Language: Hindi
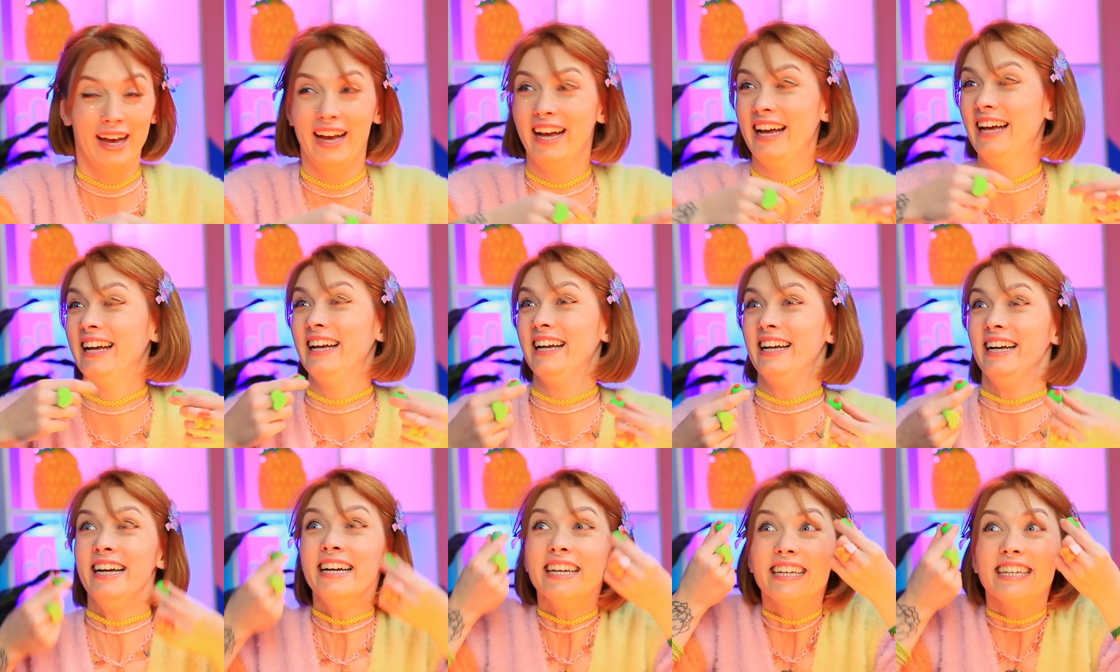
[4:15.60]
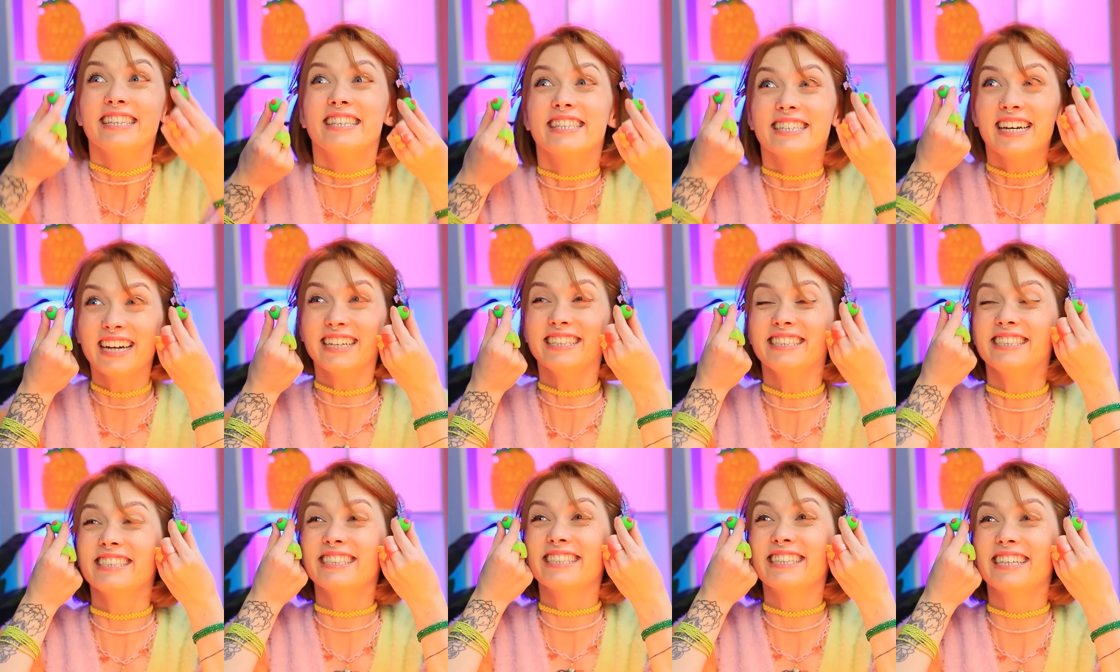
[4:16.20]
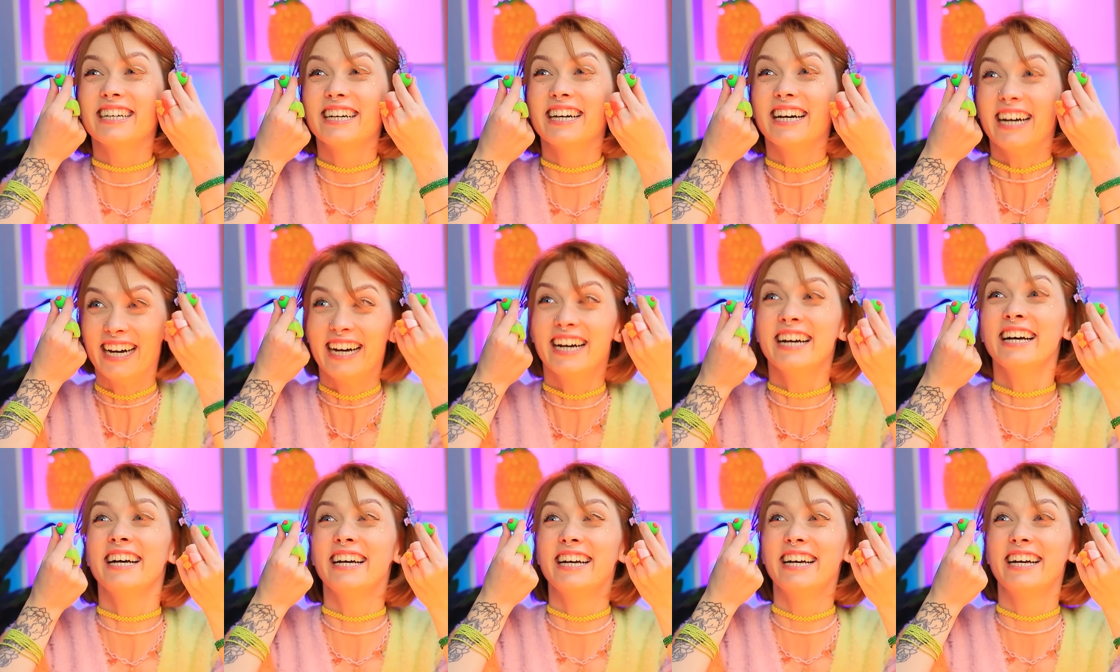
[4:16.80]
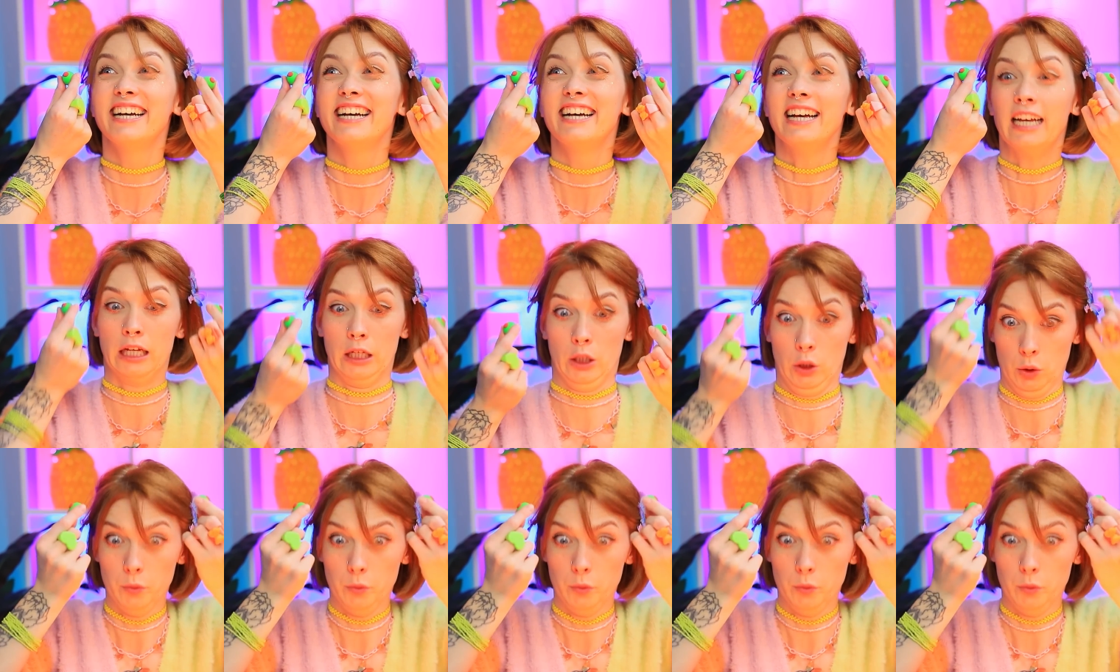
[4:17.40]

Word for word: बॉक्सी बिना आंखों के कैसा रहेगा इन्हें